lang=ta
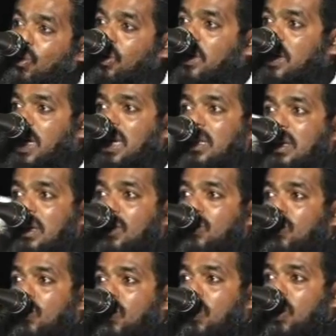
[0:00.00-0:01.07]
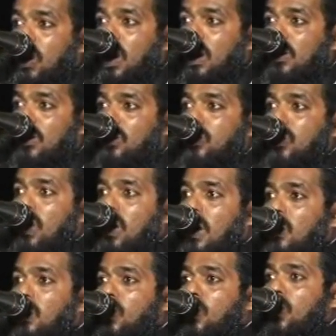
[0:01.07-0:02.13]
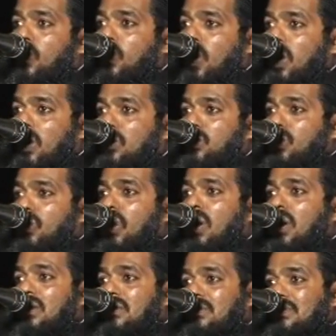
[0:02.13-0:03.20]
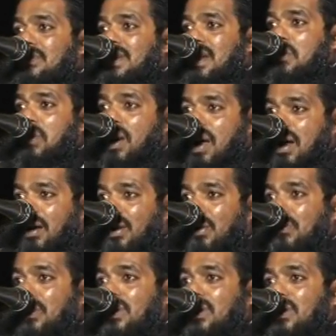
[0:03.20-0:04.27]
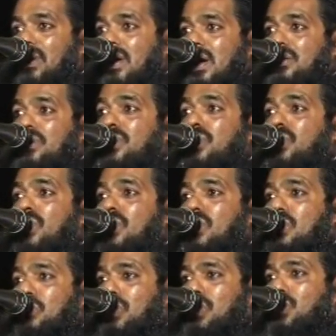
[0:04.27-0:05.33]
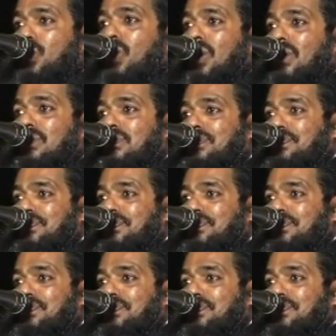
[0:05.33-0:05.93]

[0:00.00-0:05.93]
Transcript: ஒரு கதையை ஒரு நாள் சொல்லலாம் ஒரு வாரம் சொல்லலாம் நம்ம நாட்டில் மட்டும்தான் அஞ்சு வருஷமாக சொல்கிறான்